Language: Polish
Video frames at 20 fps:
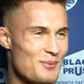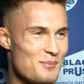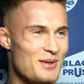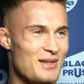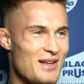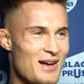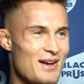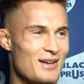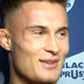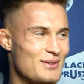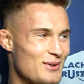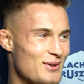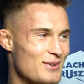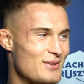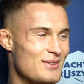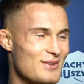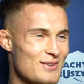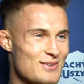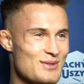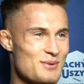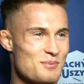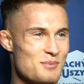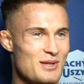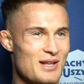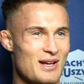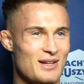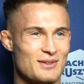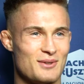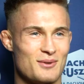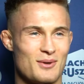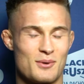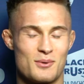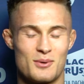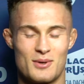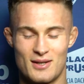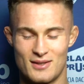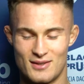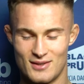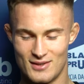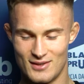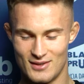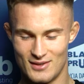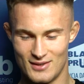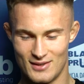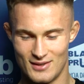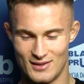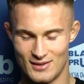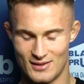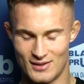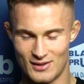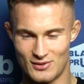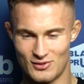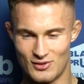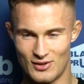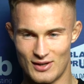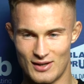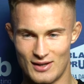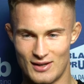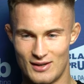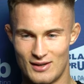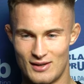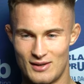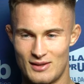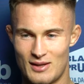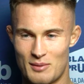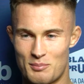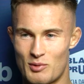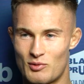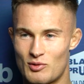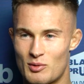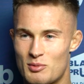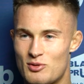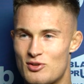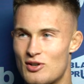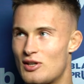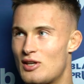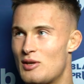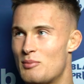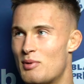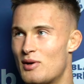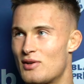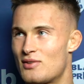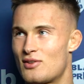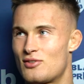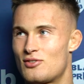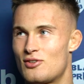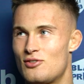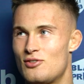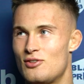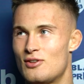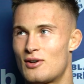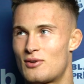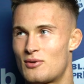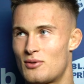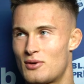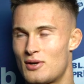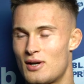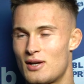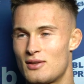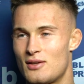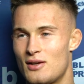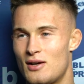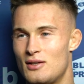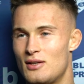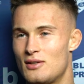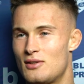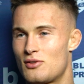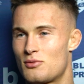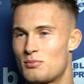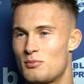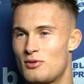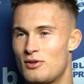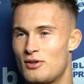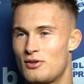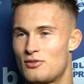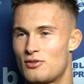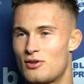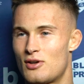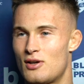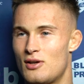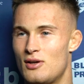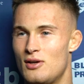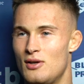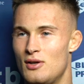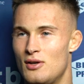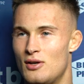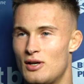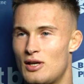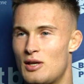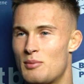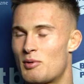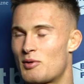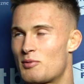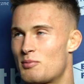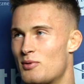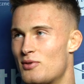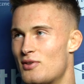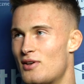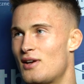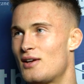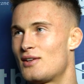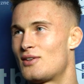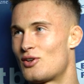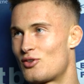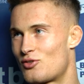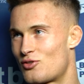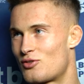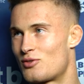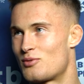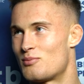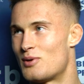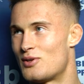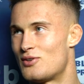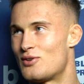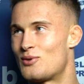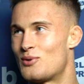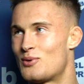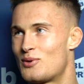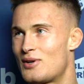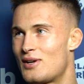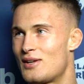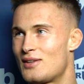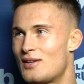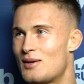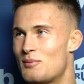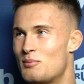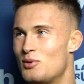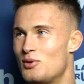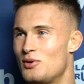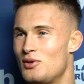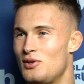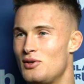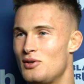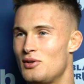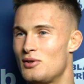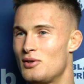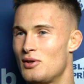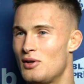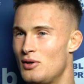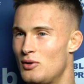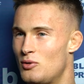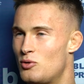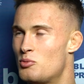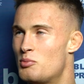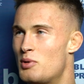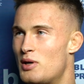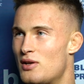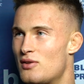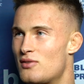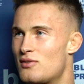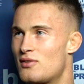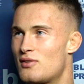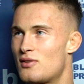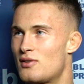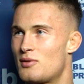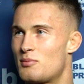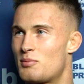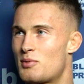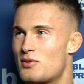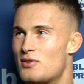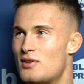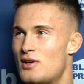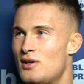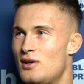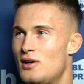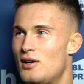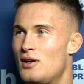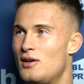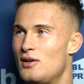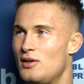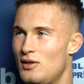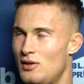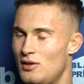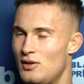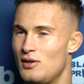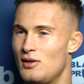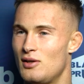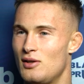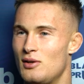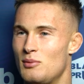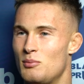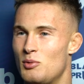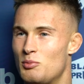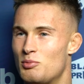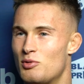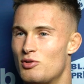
dominator, to jest dominator akurat. Także na pewno będzie ekipa ze Szczecina konkretna, ale też myślę, że ekipa z Poznania też będzie konkretna, bo i Kuber jest z Poznania i mhm. mój